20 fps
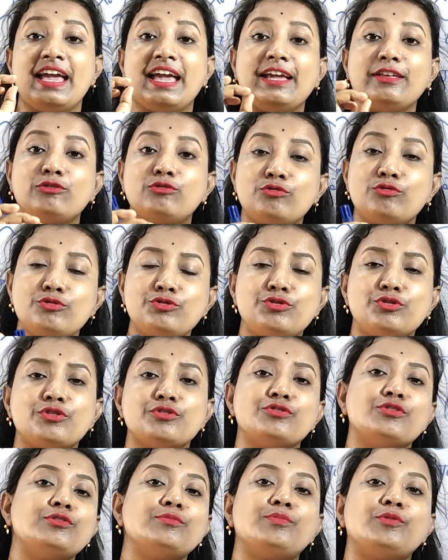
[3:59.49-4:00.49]
এই দুশো
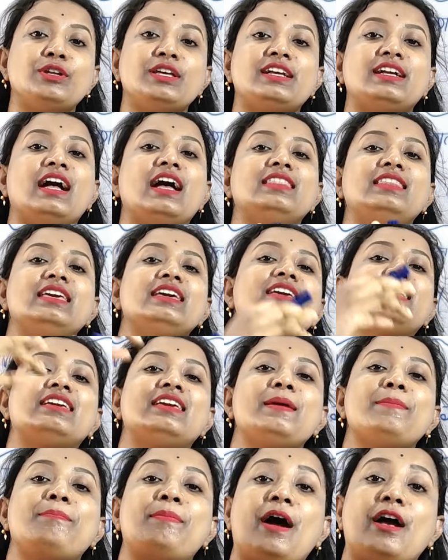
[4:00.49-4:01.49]
জন পরীক্ষা দিক
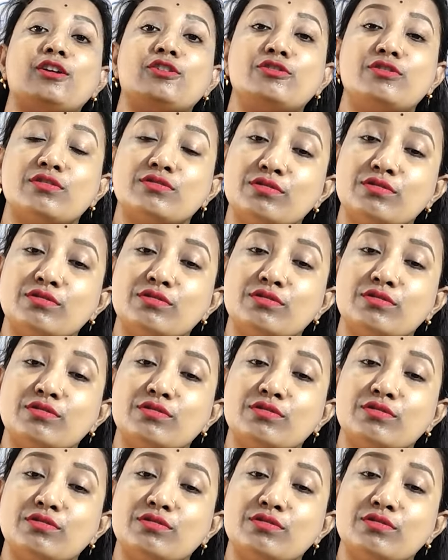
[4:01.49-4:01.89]
কি পাঁচশো